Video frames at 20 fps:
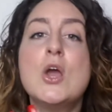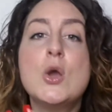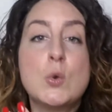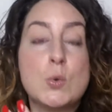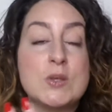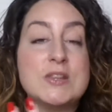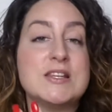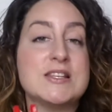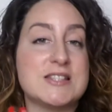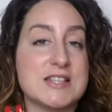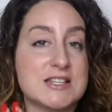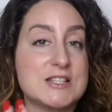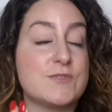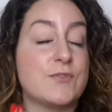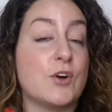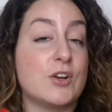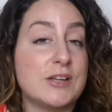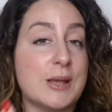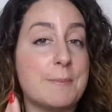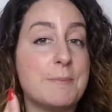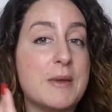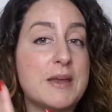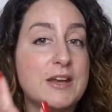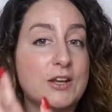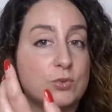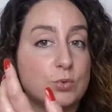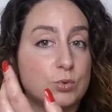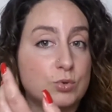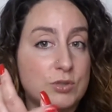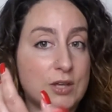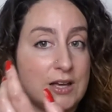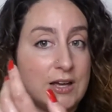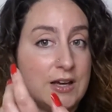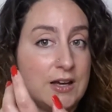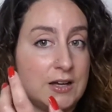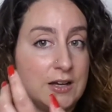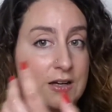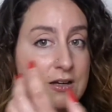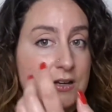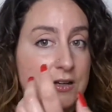quindi si sfoglia bene
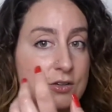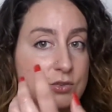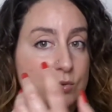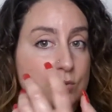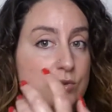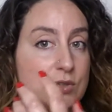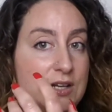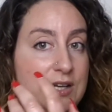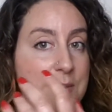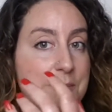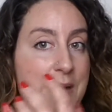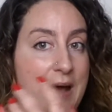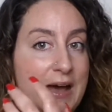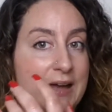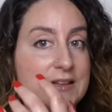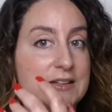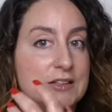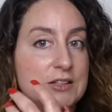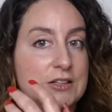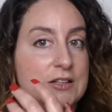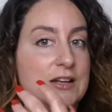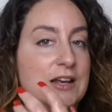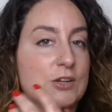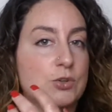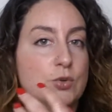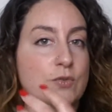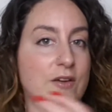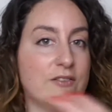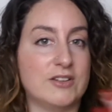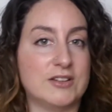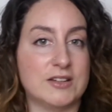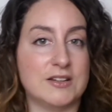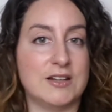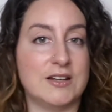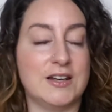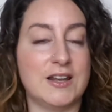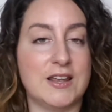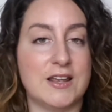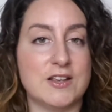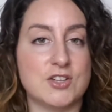tutta, tutte le mani, là dove avete
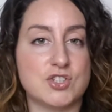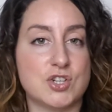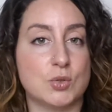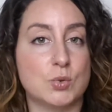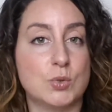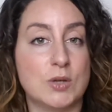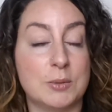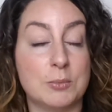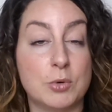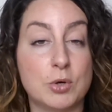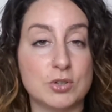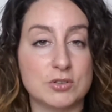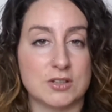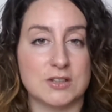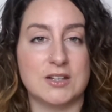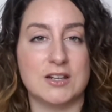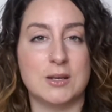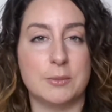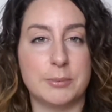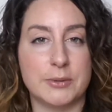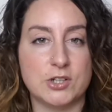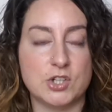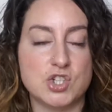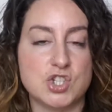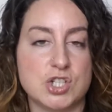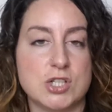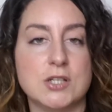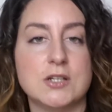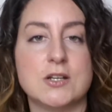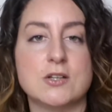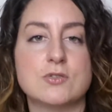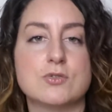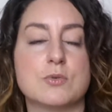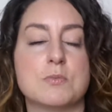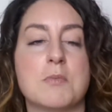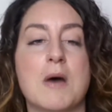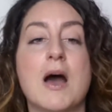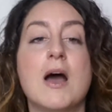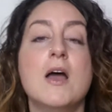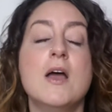delle cellule morte, delle pellicine,
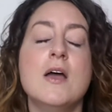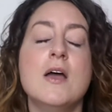insomma.